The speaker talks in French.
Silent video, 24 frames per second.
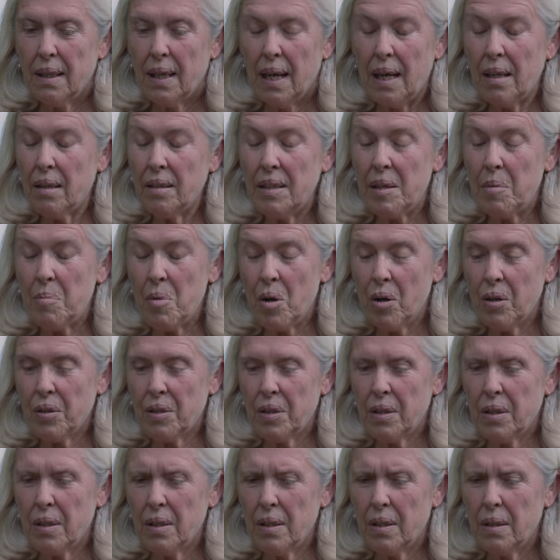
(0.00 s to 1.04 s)
elle en est
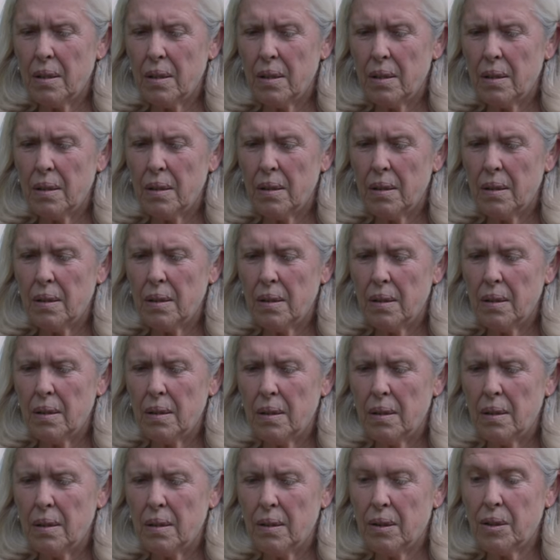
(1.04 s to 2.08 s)
morte
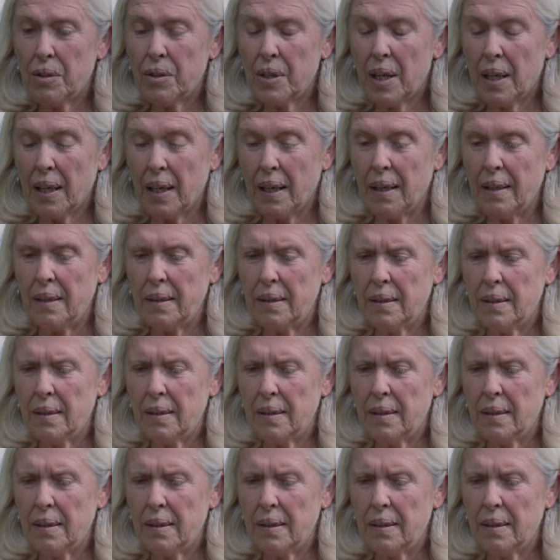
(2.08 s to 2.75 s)
de chagrin.